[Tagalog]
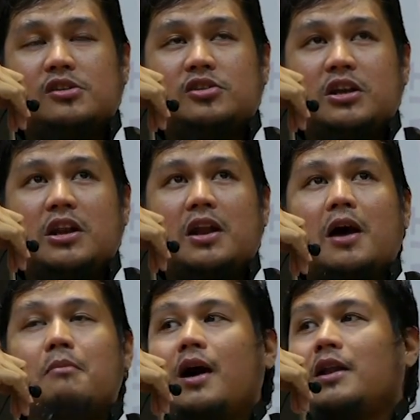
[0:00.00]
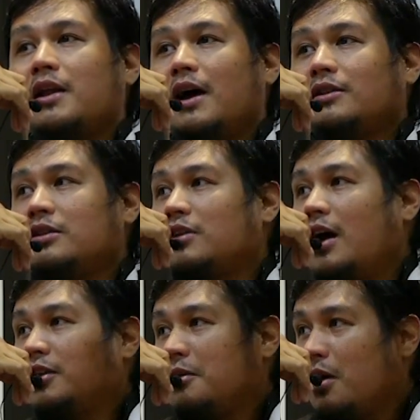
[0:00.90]
sin na namana natin
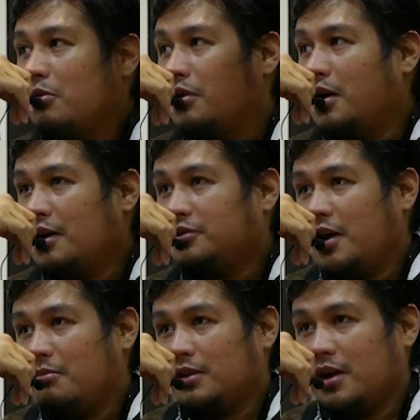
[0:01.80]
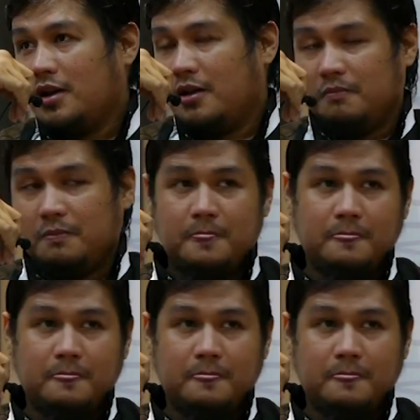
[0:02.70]
sa ating magulang na si Eva at Adan.